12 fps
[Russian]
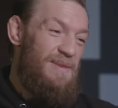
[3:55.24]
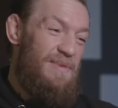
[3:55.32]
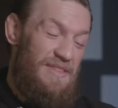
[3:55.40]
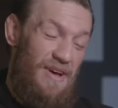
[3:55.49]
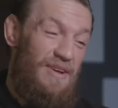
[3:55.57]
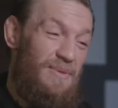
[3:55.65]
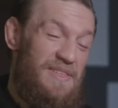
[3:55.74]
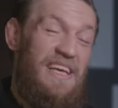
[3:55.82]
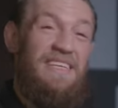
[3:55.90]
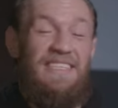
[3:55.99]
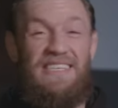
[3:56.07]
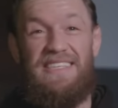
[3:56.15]
А еще он,
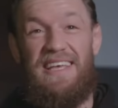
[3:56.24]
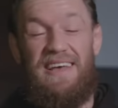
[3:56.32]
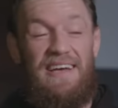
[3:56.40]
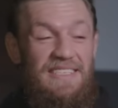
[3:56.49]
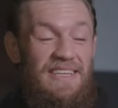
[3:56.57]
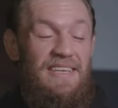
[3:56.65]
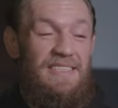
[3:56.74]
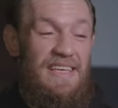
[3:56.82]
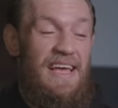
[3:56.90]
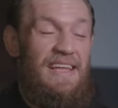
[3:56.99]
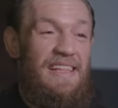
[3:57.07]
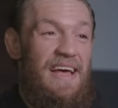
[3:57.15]
кстати, говорил, что
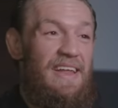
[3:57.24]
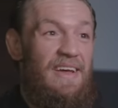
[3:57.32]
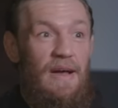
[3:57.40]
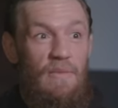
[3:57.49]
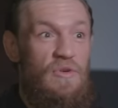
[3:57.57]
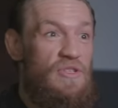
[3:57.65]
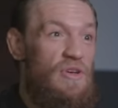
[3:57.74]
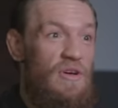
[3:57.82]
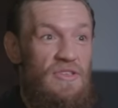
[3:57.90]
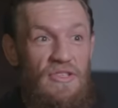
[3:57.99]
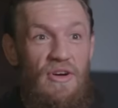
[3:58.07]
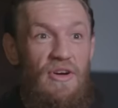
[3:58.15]
мы там стояли вместе
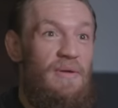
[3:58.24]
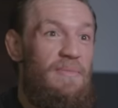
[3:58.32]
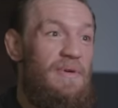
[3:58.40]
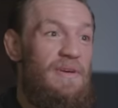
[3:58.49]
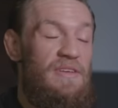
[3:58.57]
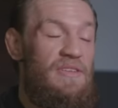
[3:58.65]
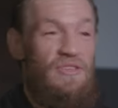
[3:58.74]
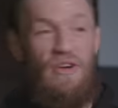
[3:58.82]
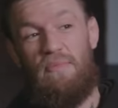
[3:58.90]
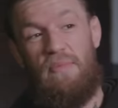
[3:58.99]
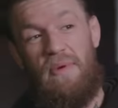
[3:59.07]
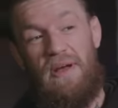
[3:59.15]
рядом за кулисами,
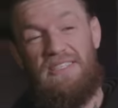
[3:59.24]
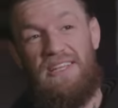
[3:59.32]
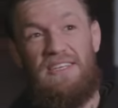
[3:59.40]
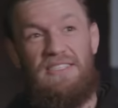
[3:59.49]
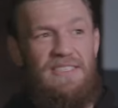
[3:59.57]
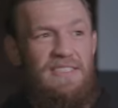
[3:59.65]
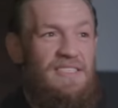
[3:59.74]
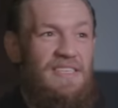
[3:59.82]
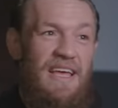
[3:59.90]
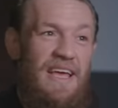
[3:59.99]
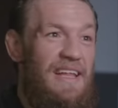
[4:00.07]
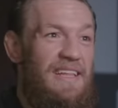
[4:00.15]
я ничего не сказал и